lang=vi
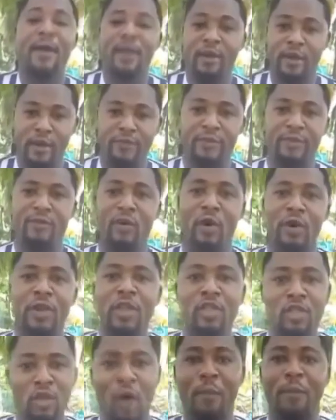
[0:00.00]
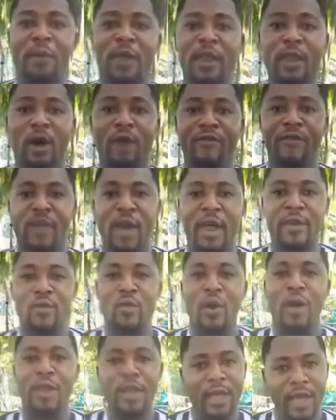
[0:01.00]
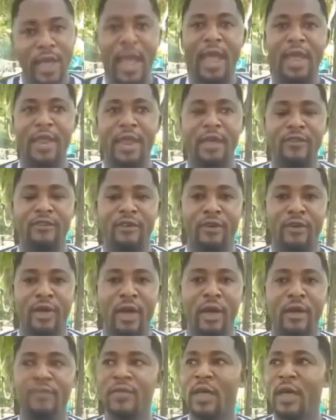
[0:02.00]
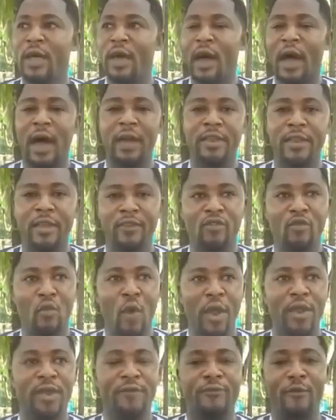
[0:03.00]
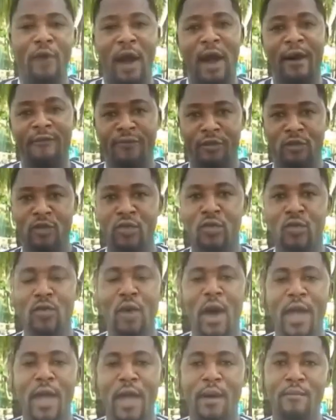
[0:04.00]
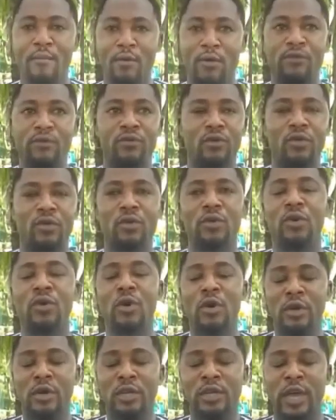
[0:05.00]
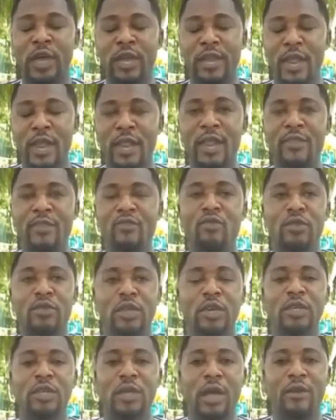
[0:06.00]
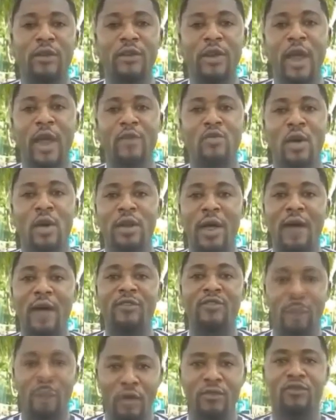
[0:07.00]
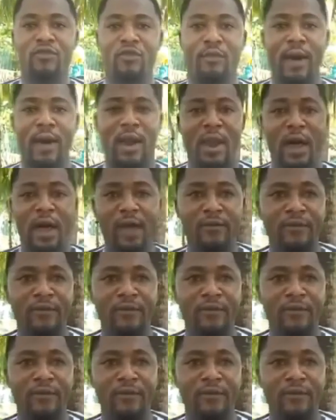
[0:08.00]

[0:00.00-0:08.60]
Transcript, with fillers: là Simon. Và tôi là một trong những top lãnh đạo ở Nigeria. Và đây là một buổi chiều tuyệt vời. Tôi sẽ chia sẻ một chút về cách mà Rawan đã thay đổi cuộc đời tôi.